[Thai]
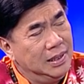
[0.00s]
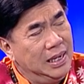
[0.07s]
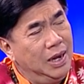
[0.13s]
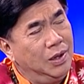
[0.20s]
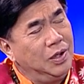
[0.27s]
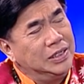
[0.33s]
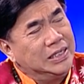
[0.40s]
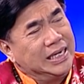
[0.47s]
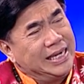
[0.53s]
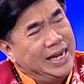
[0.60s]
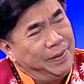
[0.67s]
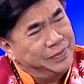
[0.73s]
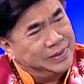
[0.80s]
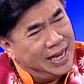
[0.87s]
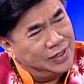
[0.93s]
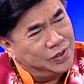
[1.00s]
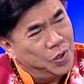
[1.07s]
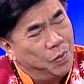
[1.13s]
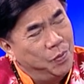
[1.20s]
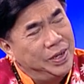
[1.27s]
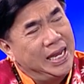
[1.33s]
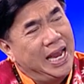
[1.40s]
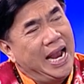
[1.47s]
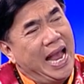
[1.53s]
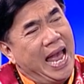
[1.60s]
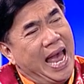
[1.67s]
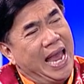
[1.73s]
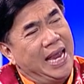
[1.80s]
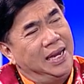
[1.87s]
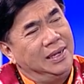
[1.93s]
แล้วก็จะเก็บสะสมไว้ยังไง
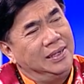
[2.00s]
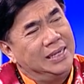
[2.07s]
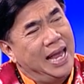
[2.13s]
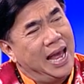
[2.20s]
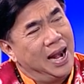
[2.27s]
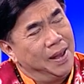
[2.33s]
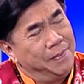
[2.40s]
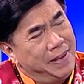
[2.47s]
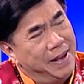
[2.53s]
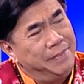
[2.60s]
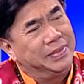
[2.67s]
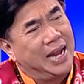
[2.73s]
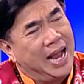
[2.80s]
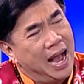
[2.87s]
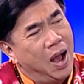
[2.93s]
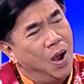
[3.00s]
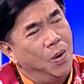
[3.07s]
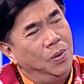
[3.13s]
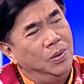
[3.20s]
ในอัลบั้มเขา